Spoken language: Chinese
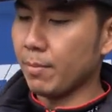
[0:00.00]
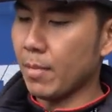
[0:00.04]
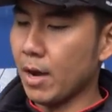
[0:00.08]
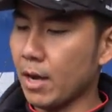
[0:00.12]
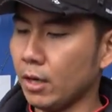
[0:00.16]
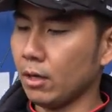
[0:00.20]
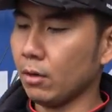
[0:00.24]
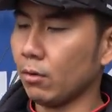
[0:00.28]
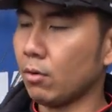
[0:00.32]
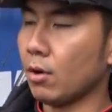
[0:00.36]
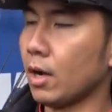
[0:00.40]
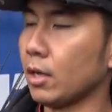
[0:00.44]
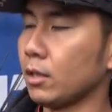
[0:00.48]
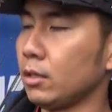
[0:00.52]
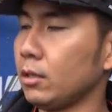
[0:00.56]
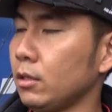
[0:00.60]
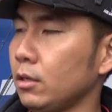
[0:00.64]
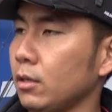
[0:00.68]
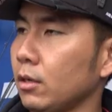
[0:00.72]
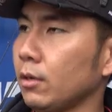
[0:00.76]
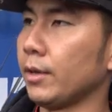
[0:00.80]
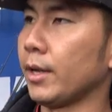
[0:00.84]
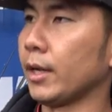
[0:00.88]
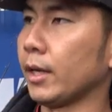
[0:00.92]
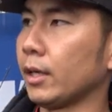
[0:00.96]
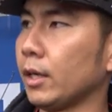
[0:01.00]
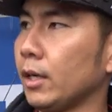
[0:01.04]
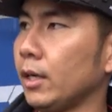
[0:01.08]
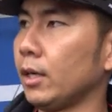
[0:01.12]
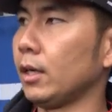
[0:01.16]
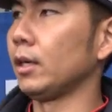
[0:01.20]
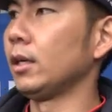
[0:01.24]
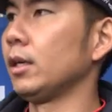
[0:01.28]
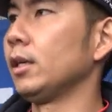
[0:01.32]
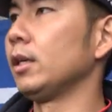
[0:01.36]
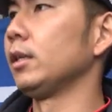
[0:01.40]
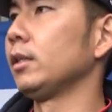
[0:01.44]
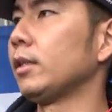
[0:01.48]
卖的话，只有那
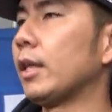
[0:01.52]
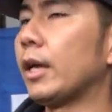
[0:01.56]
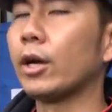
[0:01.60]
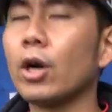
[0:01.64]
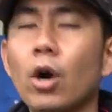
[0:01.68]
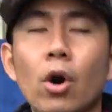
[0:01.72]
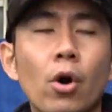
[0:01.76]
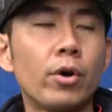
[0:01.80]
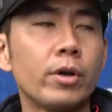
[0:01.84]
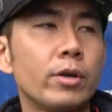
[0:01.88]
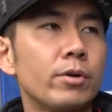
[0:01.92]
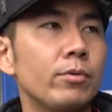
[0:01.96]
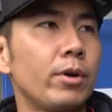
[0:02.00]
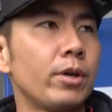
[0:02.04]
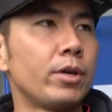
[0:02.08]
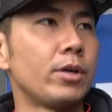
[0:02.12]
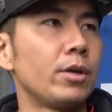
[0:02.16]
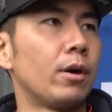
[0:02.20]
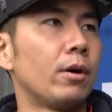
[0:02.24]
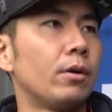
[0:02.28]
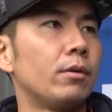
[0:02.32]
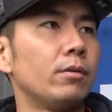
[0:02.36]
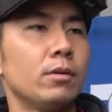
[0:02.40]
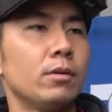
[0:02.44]
个 decoy 会有。